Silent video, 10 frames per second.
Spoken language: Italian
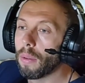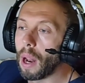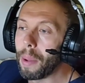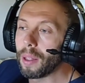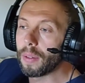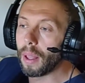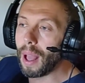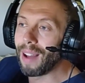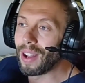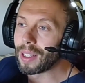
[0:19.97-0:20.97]
veramente
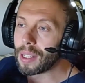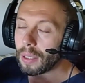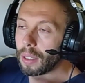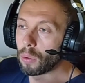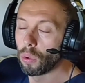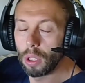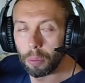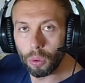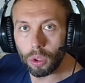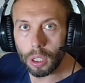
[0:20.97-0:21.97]
avanzati da
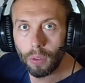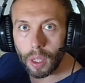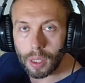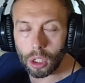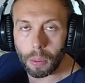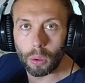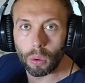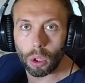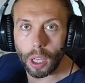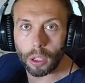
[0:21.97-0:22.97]
tutti i punti di vista,
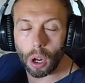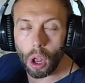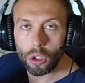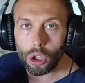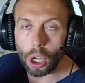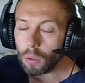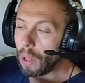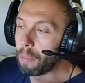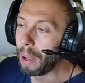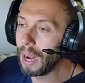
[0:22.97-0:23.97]
soprattutto tecnologici, hanno
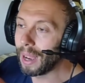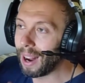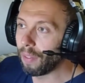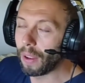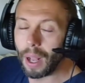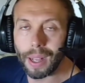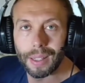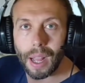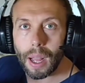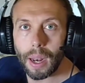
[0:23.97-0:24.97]
una bella grafica
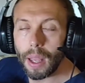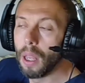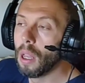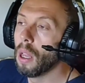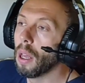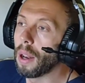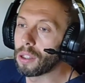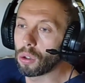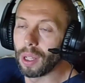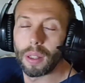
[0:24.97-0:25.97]
canale,
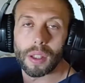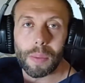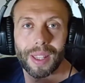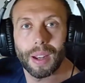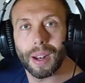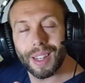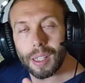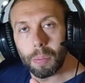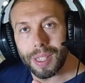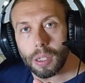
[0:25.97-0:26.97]
riescono a trasmettere le
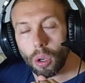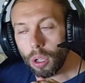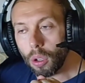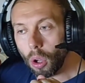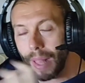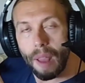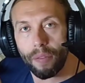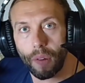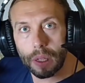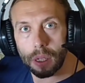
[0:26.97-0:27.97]
trasmissioni con
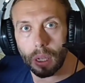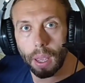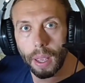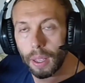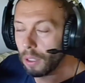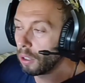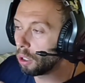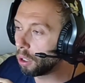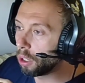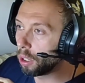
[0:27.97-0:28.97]
enfasi e
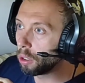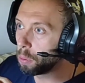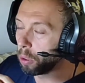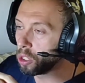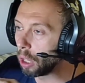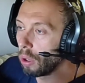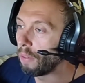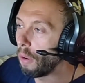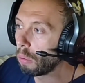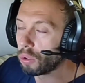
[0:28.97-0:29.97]
spostando
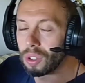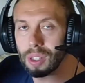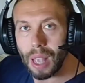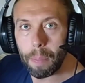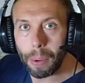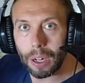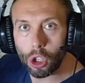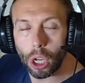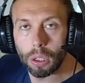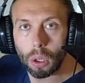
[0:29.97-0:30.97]
il focus sempre al
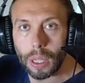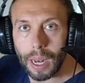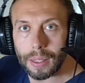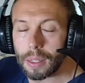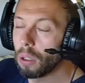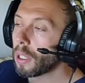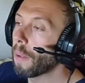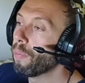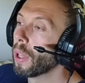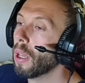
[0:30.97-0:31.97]
centro
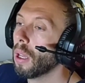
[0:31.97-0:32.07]
dell'azione.